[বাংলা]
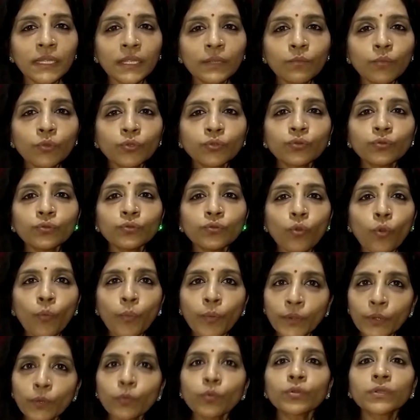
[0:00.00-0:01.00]
ঠিক মতন
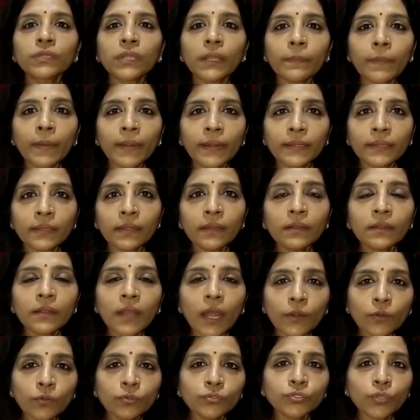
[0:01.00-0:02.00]
ওপরে উঠতে পারে না
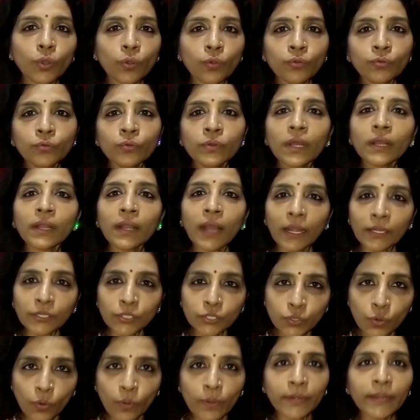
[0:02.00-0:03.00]
কারণ যখন ওরা কাজ
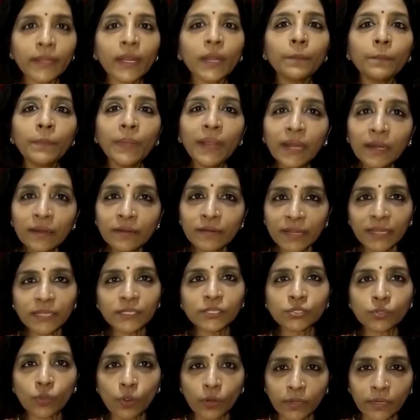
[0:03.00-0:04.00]
করে আর বিল
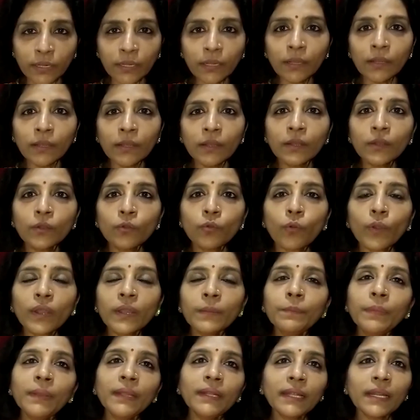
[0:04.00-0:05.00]
রেস করে ওই
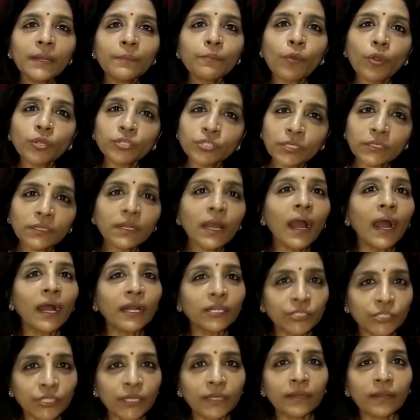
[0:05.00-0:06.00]
বিলের পয়সাটা
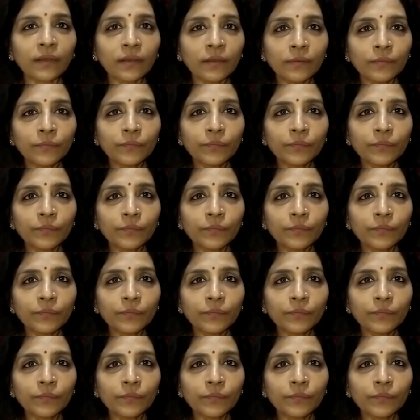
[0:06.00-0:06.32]
আসে না